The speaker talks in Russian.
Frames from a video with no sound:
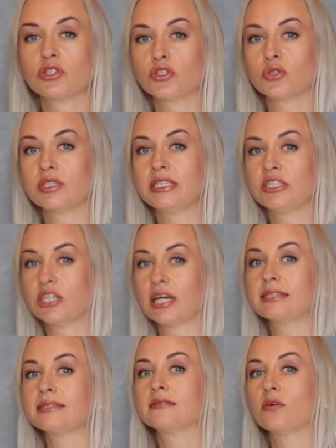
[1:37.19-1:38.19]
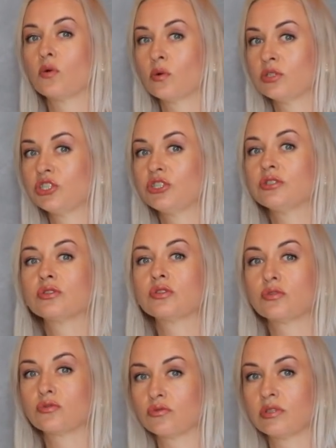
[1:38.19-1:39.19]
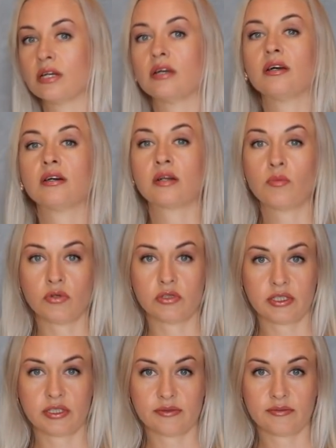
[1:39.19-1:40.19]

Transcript: что сейчас очень круто работает.